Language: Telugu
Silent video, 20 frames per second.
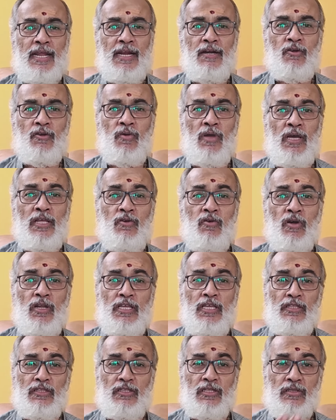అడగటం అది
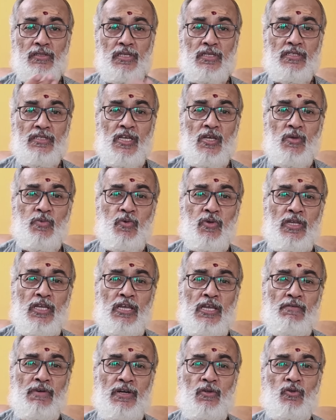కూడా ఇంతింతసేపు
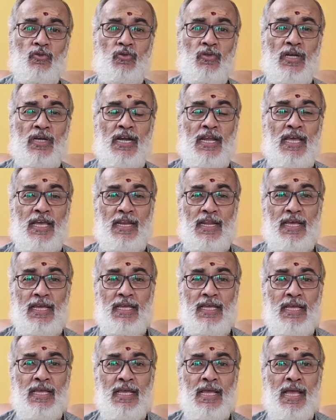ఏమడుగుతున్నాడు ఆయన
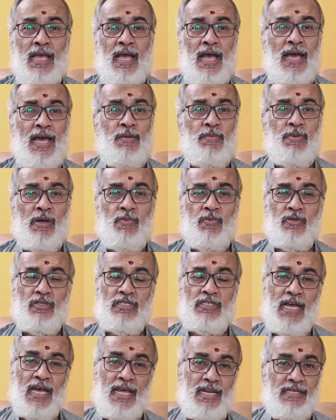అని
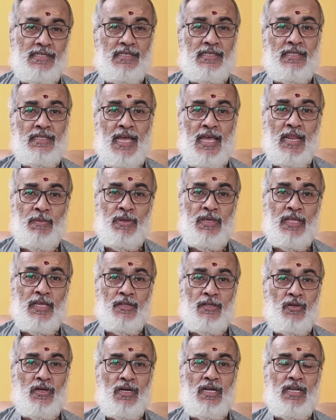పాపం జాలేసింది ఆయన మీద
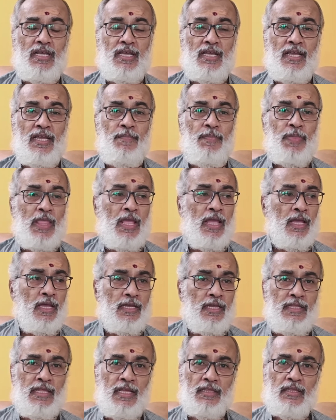ఎందుకంటే
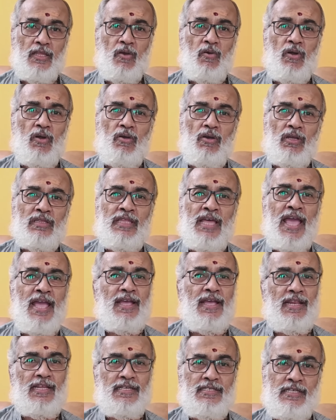ఇదంతా కూడా ఒక
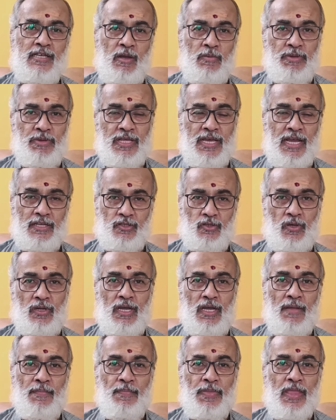థ్యాంక్లెస్ జాబ్ ఇది
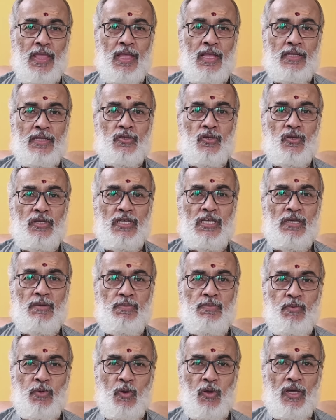యాక్చువల్గా సో ఈ
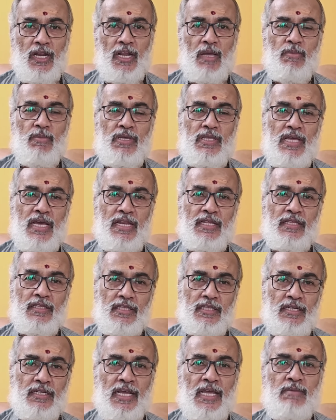ప్రోగ్రాం మీద ఆయన
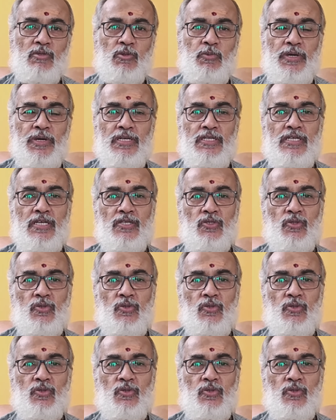ఇంత టైం స్పెండ్